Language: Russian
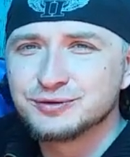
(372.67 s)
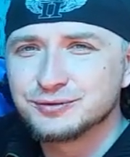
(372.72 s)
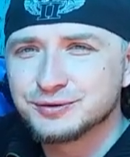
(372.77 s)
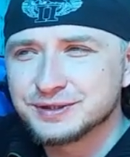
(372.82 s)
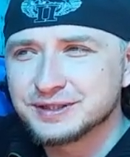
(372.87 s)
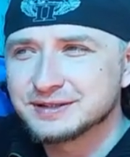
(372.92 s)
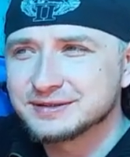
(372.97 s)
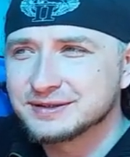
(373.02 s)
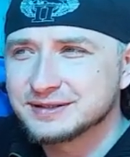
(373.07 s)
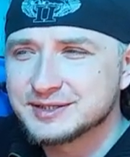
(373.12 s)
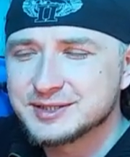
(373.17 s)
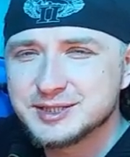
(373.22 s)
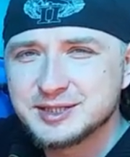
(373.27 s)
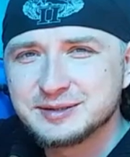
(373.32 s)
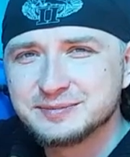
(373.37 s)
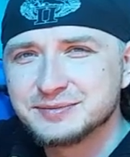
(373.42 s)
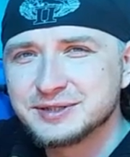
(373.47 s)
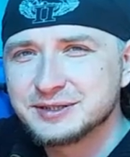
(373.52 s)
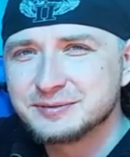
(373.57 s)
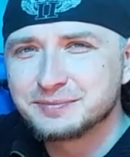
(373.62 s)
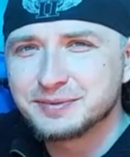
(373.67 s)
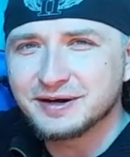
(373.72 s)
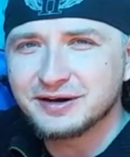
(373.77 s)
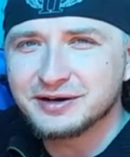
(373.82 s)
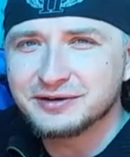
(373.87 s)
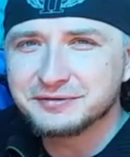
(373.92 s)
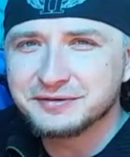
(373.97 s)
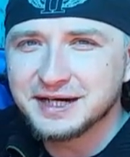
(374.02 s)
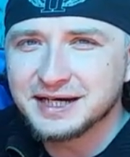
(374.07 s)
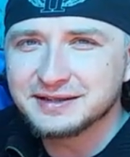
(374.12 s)
Вот этот зимний
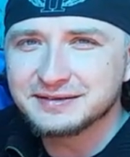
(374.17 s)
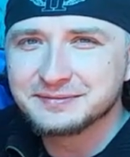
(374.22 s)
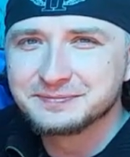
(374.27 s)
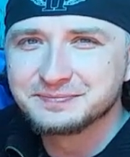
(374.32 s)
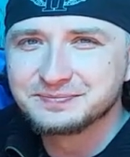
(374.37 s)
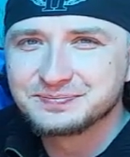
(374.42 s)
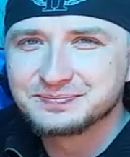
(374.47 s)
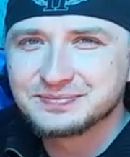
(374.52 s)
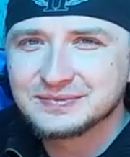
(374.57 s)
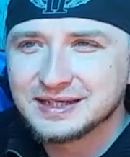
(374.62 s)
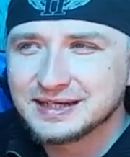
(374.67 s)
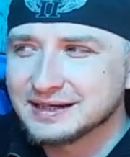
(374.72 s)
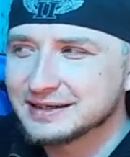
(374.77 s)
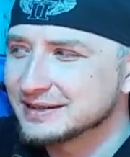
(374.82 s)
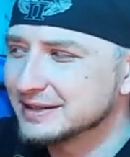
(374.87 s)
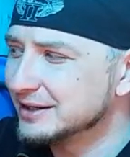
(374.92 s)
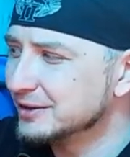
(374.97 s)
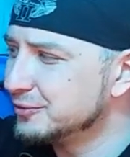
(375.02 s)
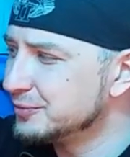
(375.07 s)
прохват – когда